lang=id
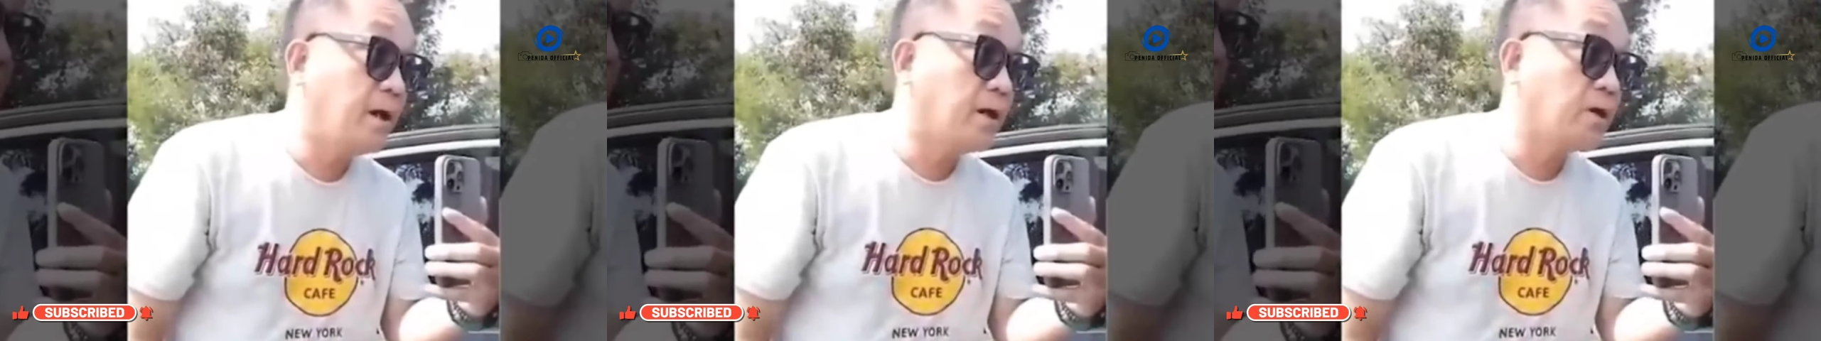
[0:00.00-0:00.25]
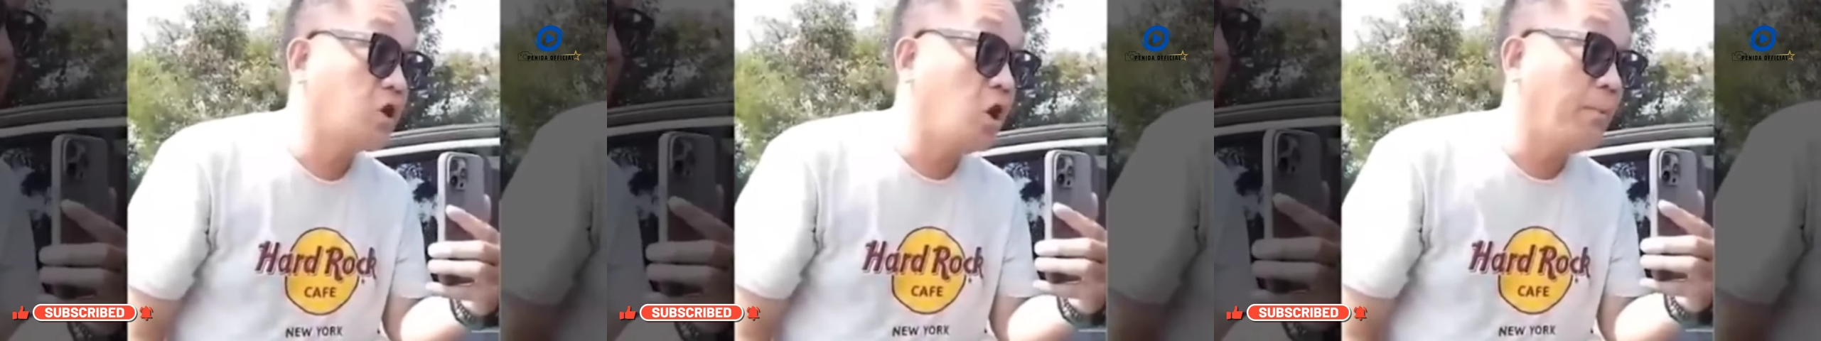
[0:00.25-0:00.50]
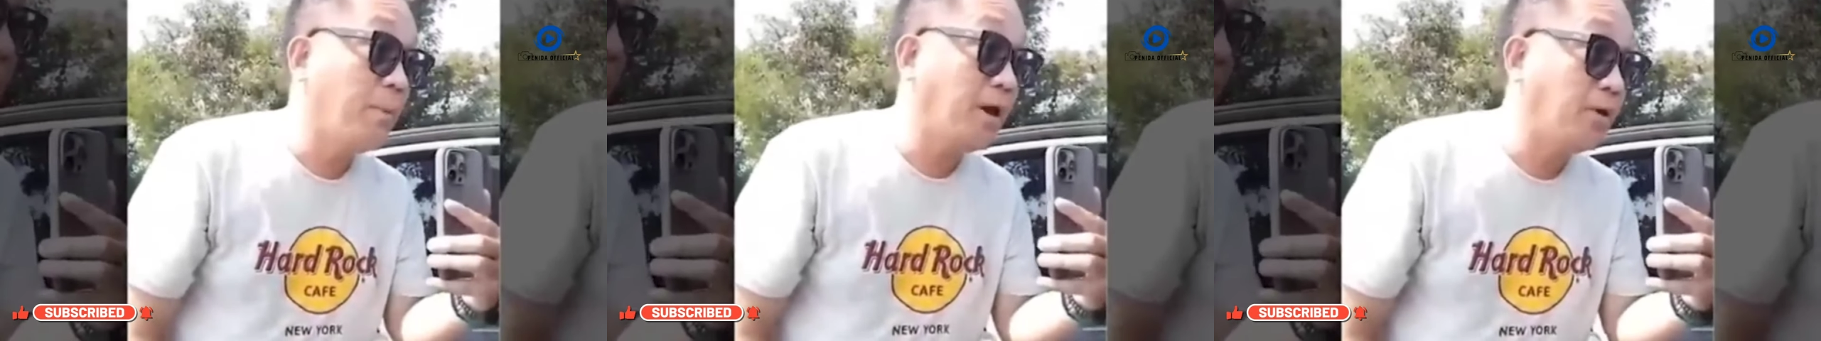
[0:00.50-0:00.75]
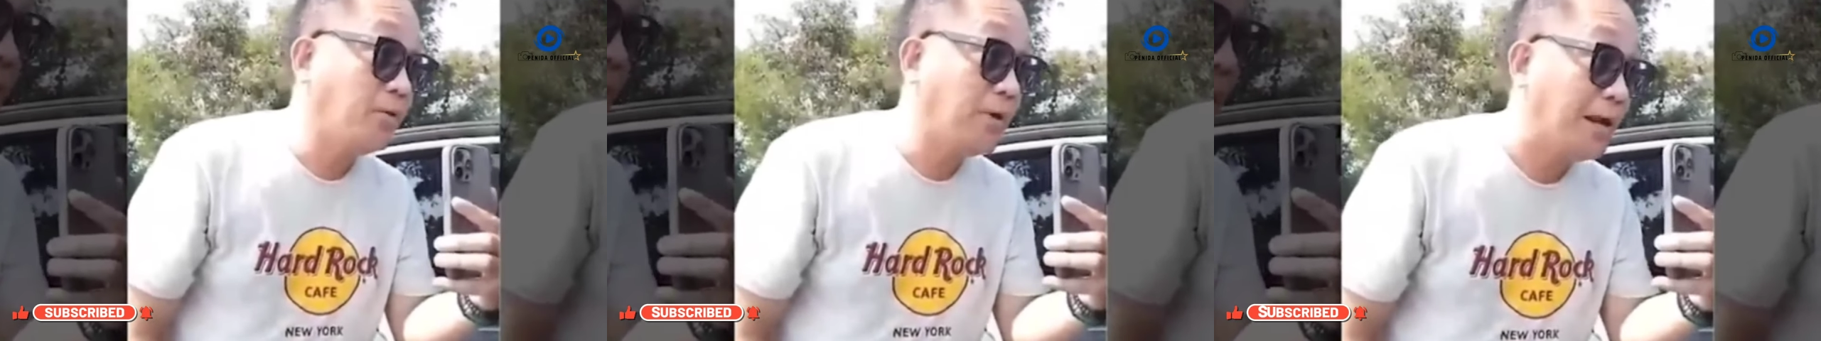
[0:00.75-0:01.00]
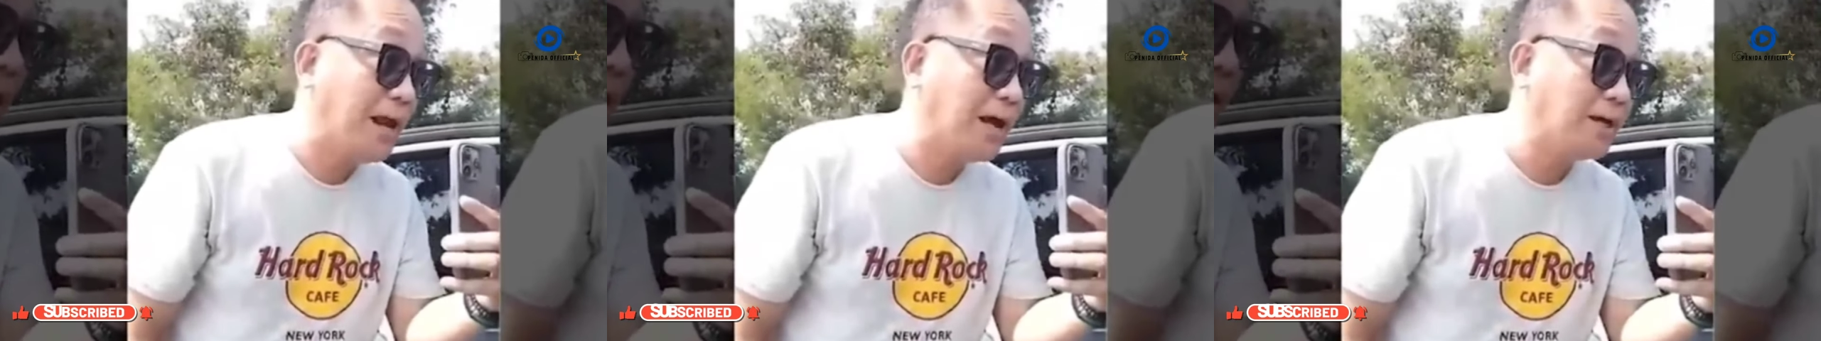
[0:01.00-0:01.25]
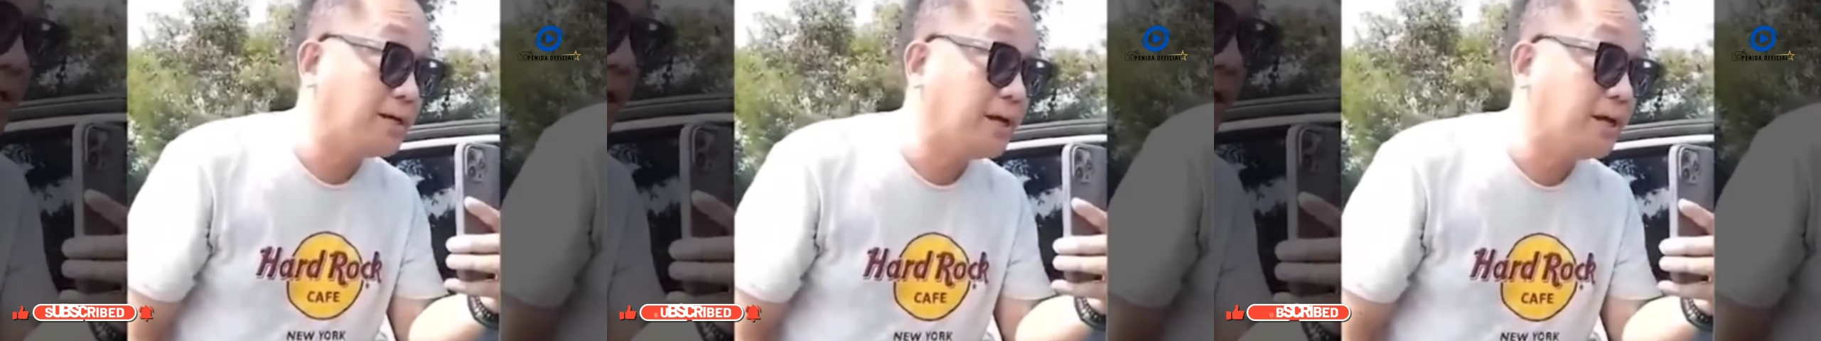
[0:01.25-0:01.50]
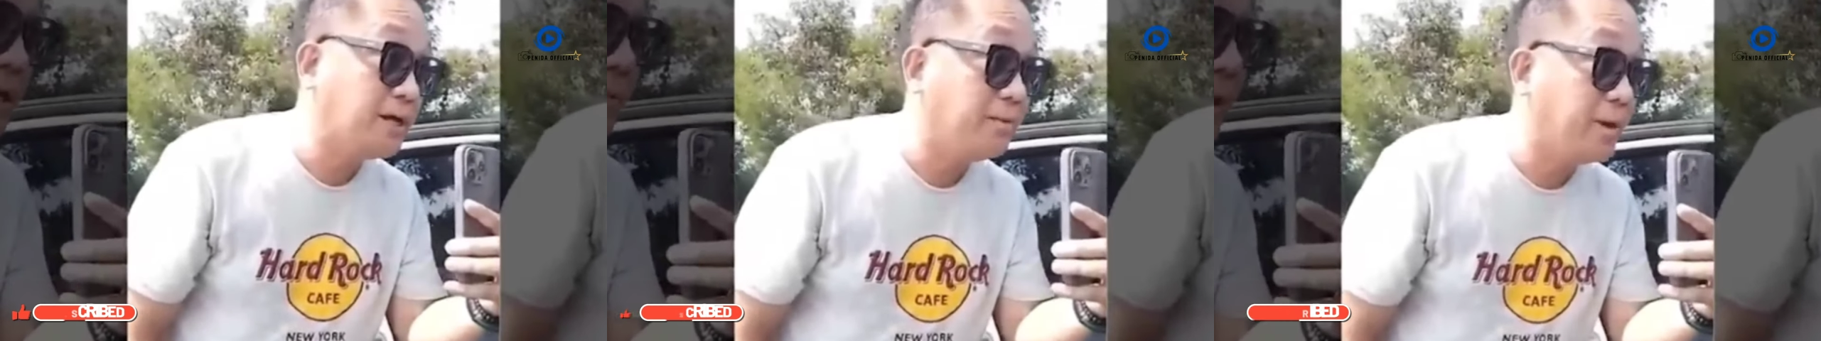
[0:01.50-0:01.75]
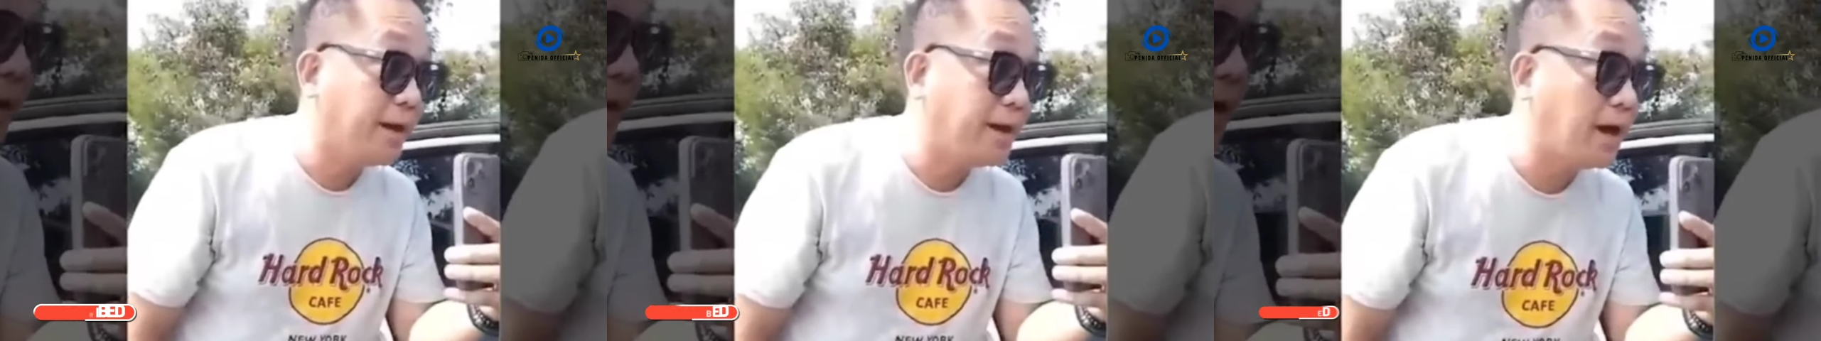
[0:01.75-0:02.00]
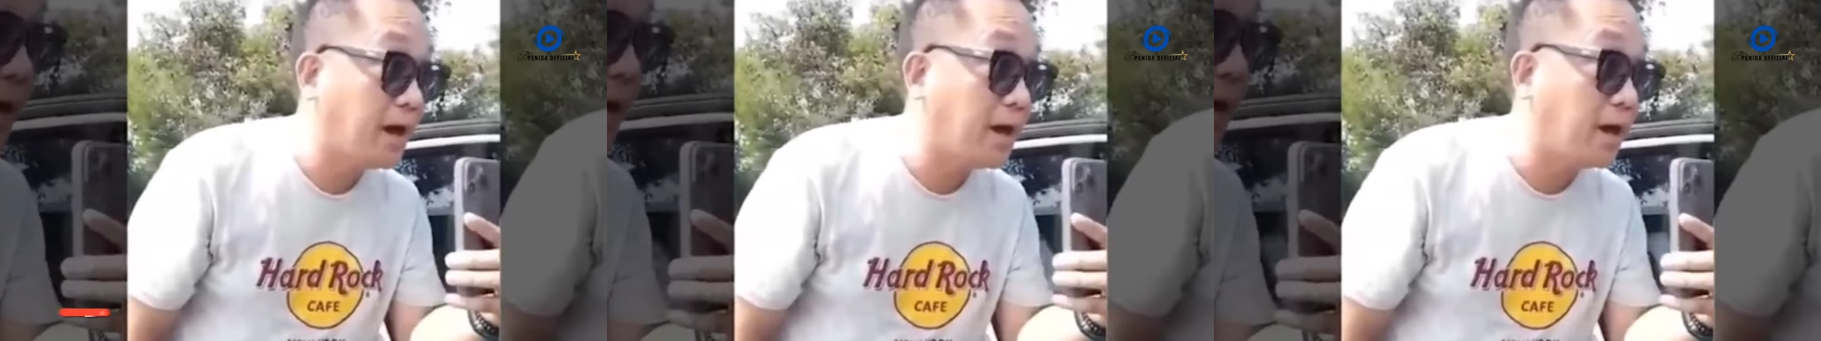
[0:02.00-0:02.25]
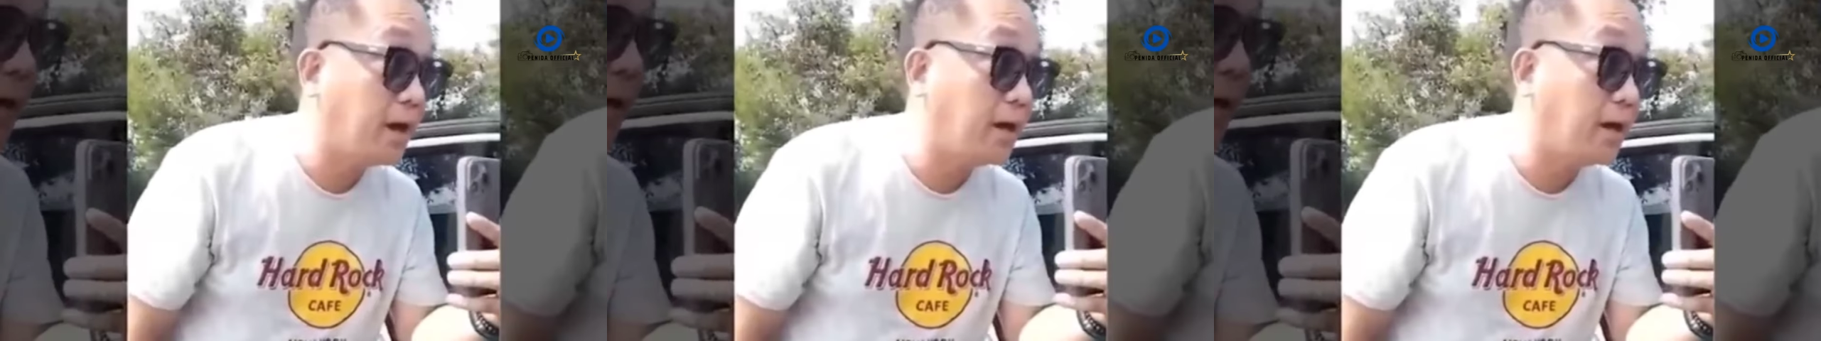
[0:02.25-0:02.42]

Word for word: Bahkan, ia mengaku sebagai